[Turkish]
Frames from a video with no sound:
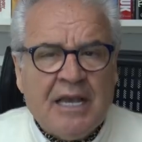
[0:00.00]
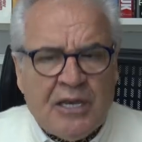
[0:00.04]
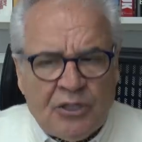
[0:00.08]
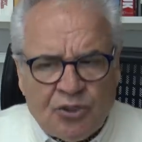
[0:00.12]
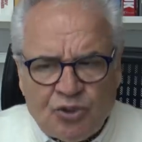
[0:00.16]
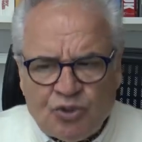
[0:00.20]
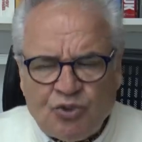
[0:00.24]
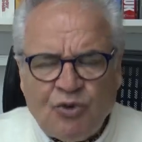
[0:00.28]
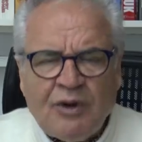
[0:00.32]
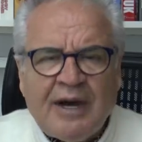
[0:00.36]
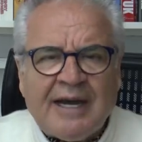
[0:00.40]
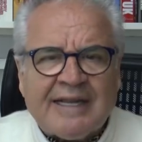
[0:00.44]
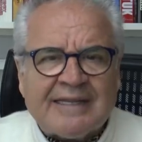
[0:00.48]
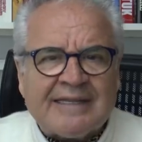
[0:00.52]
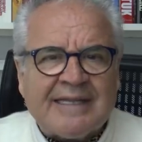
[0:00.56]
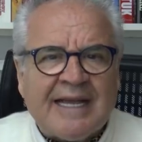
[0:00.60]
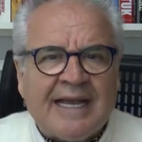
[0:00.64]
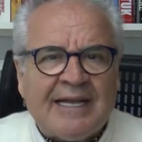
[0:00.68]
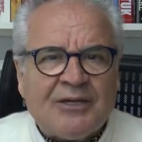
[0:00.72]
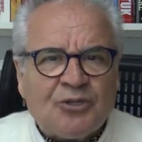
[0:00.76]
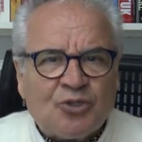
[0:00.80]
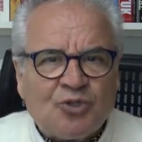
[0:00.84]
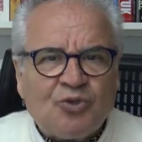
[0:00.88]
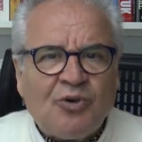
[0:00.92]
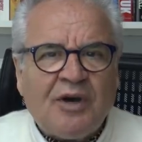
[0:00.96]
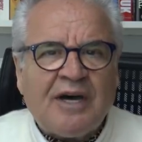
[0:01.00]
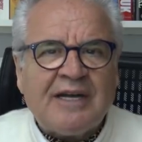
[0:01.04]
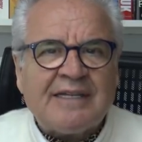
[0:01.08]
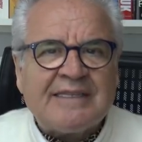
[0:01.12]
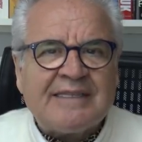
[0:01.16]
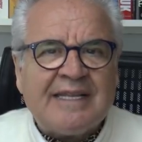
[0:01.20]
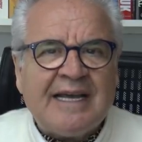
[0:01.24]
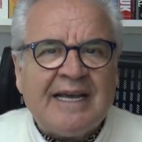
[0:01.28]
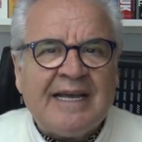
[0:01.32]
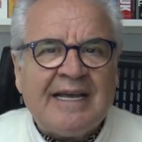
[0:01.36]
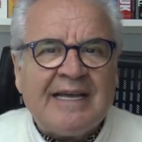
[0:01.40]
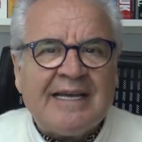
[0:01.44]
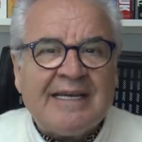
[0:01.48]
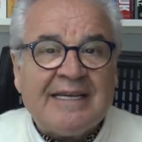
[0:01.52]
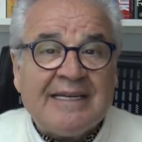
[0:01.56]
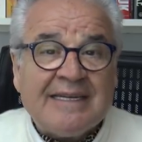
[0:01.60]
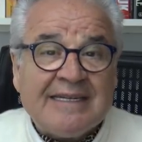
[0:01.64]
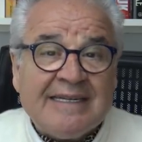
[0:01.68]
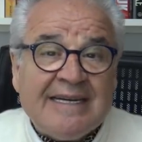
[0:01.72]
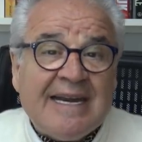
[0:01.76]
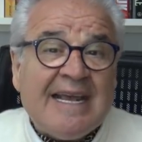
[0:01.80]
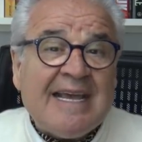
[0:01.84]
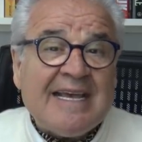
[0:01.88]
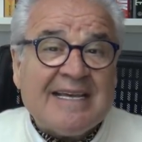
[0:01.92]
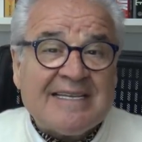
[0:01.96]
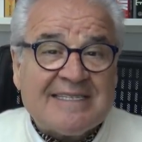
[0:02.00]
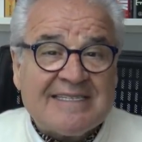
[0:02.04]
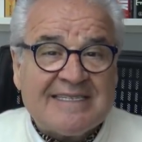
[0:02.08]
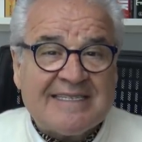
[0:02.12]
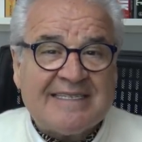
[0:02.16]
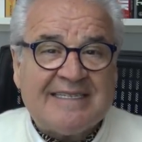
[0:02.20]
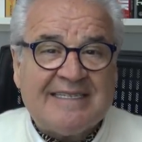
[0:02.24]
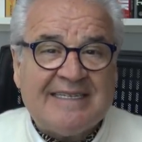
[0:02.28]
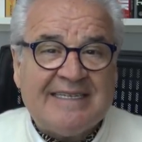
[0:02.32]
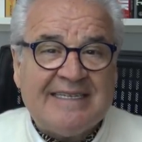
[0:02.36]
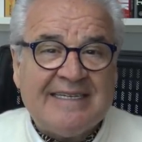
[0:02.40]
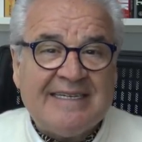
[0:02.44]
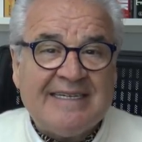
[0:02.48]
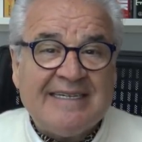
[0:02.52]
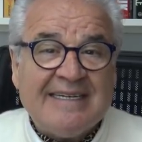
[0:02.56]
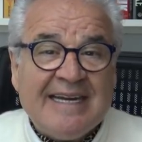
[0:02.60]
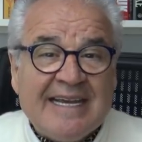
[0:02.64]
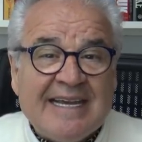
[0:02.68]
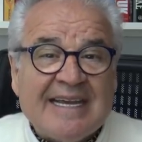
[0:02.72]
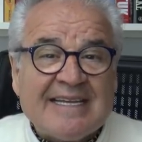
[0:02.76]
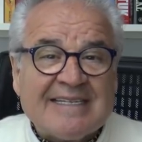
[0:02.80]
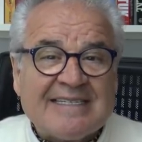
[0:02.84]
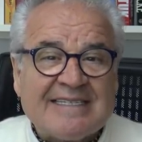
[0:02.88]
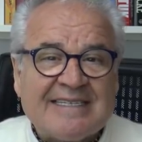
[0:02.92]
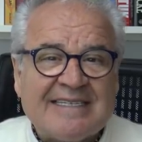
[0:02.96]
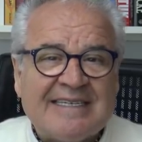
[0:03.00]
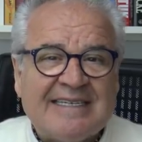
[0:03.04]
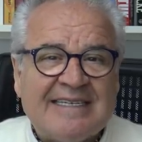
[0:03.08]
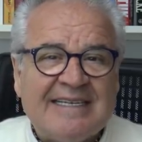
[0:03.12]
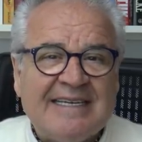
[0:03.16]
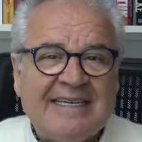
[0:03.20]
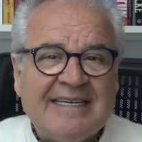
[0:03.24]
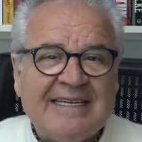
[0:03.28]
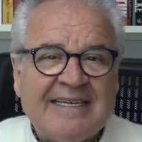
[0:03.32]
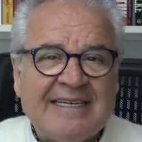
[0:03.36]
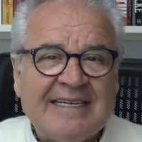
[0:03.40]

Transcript: Şu anda, şu anda ne yazık ki, ne yazık ki